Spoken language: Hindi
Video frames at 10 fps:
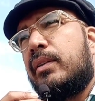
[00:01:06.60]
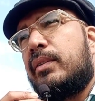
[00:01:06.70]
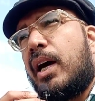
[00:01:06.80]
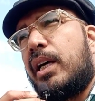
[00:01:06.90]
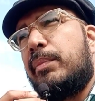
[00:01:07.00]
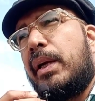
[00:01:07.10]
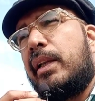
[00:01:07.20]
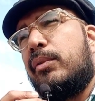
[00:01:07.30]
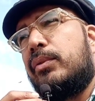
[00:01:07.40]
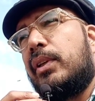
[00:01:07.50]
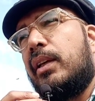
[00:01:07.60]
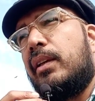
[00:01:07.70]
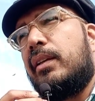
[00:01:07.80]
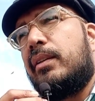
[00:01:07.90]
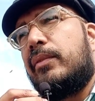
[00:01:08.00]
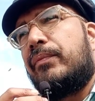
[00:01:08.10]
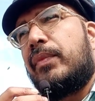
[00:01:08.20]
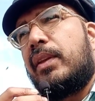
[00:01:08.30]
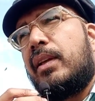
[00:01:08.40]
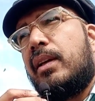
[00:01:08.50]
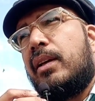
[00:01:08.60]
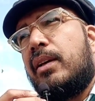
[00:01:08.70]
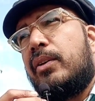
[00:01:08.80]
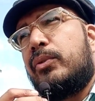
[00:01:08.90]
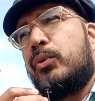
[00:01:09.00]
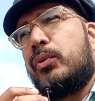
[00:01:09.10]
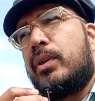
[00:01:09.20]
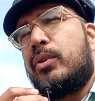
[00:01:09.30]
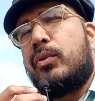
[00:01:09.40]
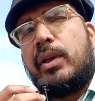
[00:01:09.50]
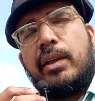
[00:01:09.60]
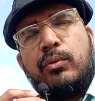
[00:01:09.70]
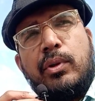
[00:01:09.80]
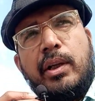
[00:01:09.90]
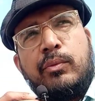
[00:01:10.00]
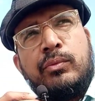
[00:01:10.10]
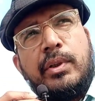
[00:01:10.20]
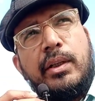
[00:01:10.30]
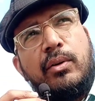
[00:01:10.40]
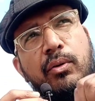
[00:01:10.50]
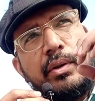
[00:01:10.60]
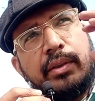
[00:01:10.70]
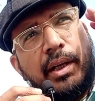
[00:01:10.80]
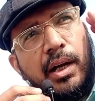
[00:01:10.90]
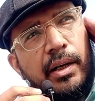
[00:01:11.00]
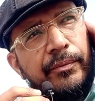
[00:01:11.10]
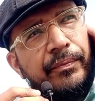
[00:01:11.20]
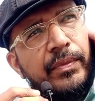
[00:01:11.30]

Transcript: साथ बैठे उसके सुसर जो थे उन्होंने उनसे डॉक्टर से कहा